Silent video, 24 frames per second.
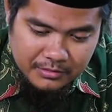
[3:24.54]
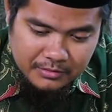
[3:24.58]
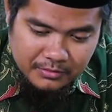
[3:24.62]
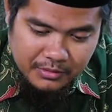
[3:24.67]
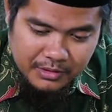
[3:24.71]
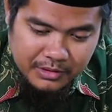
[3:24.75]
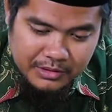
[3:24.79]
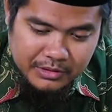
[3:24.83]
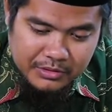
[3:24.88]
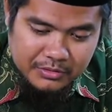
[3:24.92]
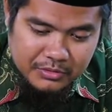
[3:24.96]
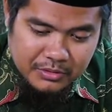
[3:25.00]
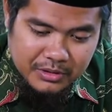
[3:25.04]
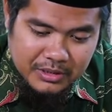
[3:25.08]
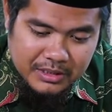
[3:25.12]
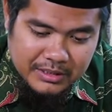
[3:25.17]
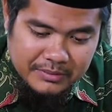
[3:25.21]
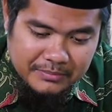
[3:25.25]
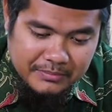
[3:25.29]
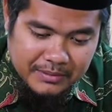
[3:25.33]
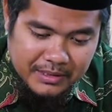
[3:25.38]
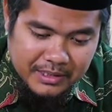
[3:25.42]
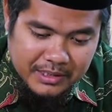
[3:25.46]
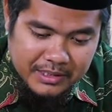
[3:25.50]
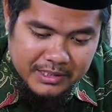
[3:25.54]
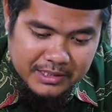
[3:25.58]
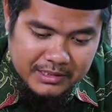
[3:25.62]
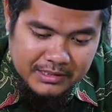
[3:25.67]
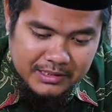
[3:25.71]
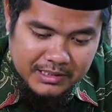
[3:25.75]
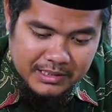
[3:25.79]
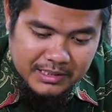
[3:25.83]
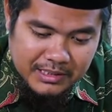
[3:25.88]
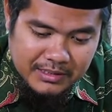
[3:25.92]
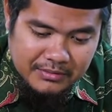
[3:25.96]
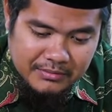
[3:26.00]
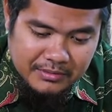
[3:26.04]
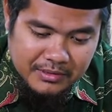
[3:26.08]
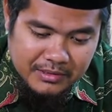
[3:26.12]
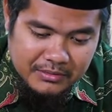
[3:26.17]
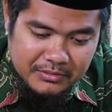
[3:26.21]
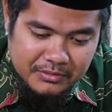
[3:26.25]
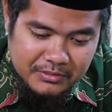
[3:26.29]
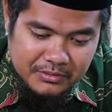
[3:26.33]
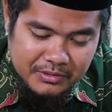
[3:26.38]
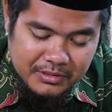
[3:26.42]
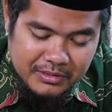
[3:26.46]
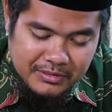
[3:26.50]
wa li kulli ma
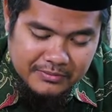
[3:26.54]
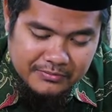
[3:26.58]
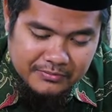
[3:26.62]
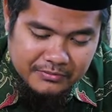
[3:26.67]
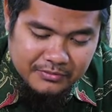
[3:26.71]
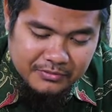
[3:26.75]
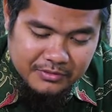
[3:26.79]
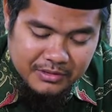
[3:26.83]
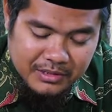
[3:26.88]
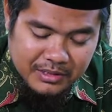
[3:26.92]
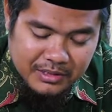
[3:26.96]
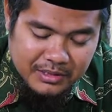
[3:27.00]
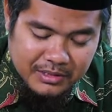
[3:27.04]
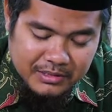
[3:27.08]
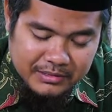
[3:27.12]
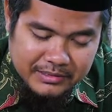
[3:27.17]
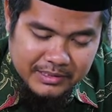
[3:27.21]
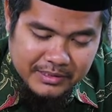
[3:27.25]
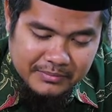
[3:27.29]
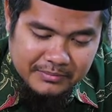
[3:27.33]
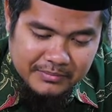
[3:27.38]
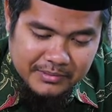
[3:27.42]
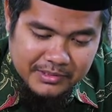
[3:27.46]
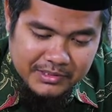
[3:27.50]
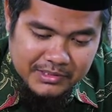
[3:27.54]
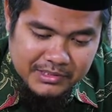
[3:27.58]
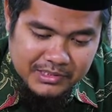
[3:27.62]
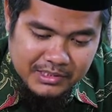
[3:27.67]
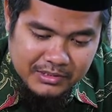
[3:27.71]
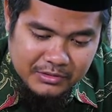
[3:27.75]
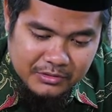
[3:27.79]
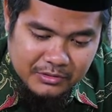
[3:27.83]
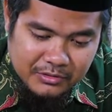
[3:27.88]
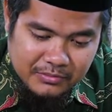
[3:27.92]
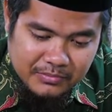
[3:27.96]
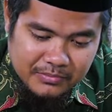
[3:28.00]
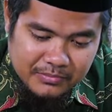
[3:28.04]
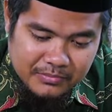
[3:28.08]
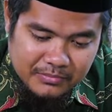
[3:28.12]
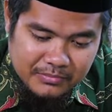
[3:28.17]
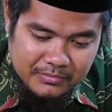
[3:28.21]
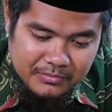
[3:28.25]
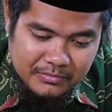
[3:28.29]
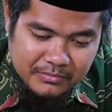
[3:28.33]
yatanawaluhu lafdhuha dan mencakup